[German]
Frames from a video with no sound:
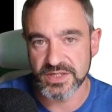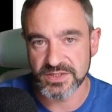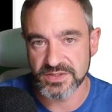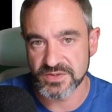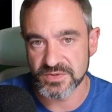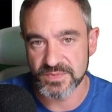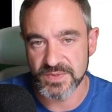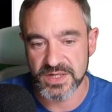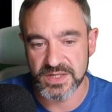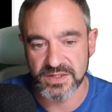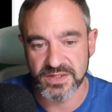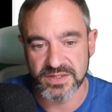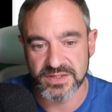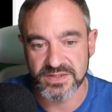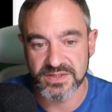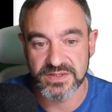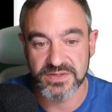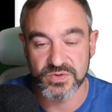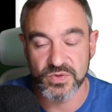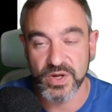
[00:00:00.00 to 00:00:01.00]
zu machen.
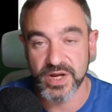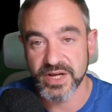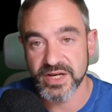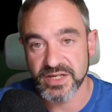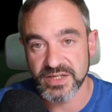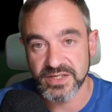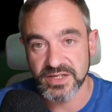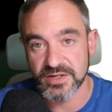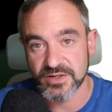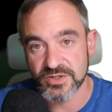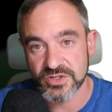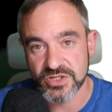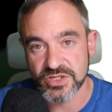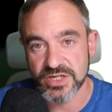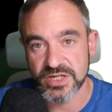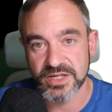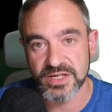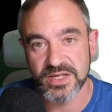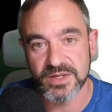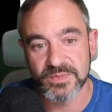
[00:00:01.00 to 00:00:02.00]
Das ist so einer der
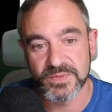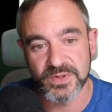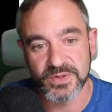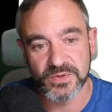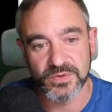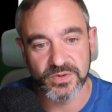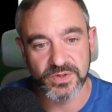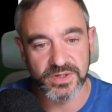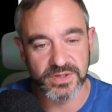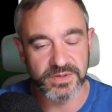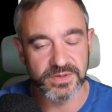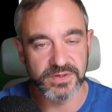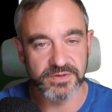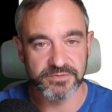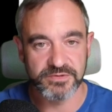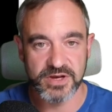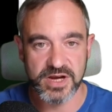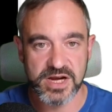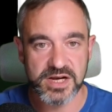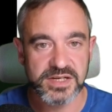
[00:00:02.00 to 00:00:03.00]
ausschlaggebenden Gründe. Die
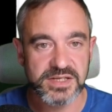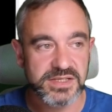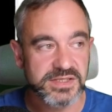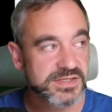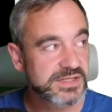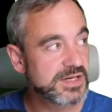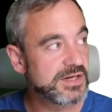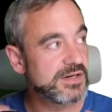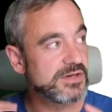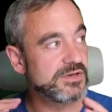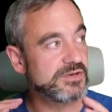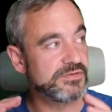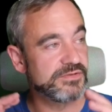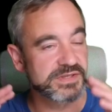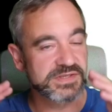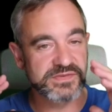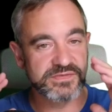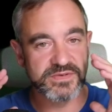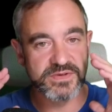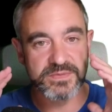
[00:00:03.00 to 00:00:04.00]
Frage ist ja auch,
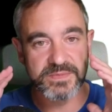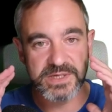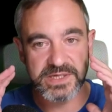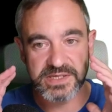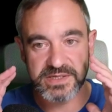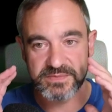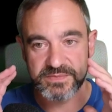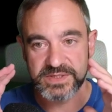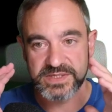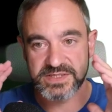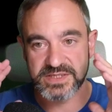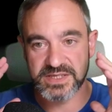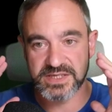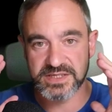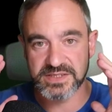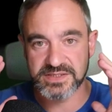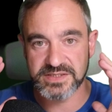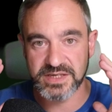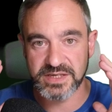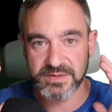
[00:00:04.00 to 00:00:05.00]
was will man denn mit
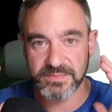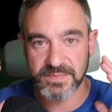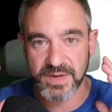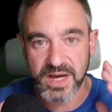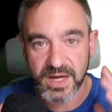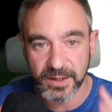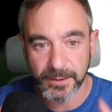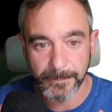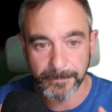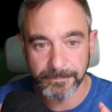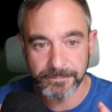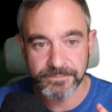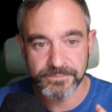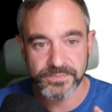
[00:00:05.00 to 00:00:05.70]
seiner Zeit machen?